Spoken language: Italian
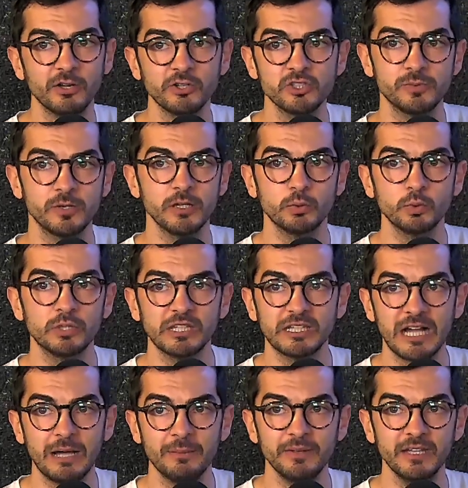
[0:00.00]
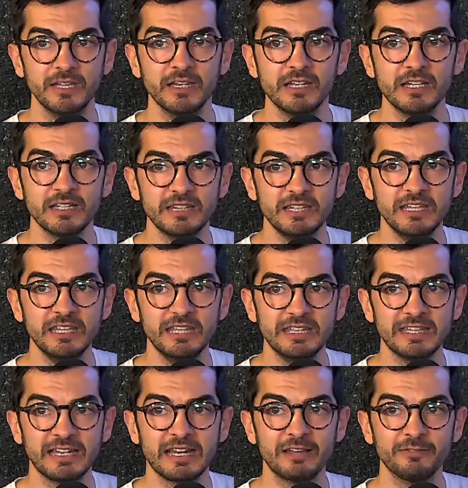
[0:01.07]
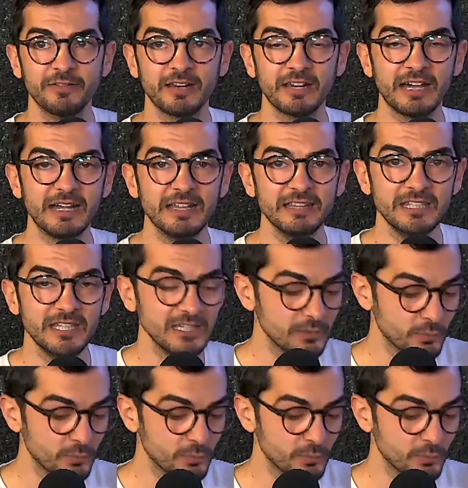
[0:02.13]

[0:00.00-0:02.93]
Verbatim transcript: oggi poi tutti i capi di Chiara Ferragni,